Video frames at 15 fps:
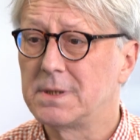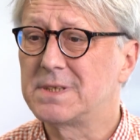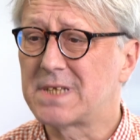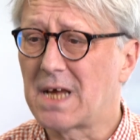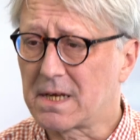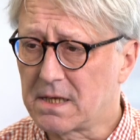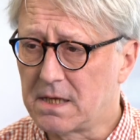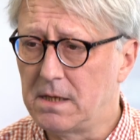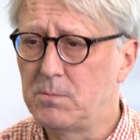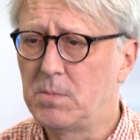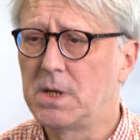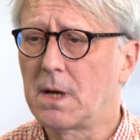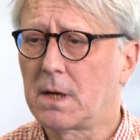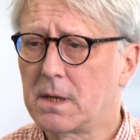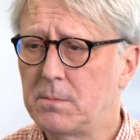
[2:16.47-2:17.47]
takimi,
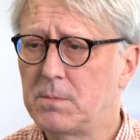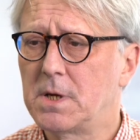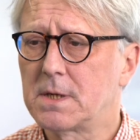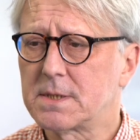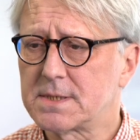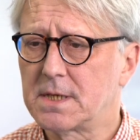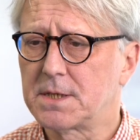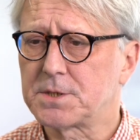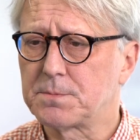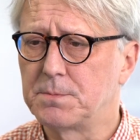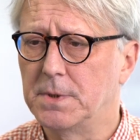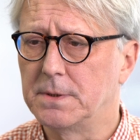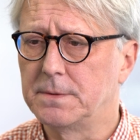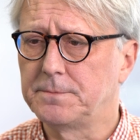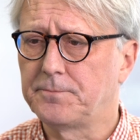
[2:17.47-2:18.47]
jakimi
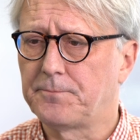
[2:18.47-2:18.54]
jesteśmy.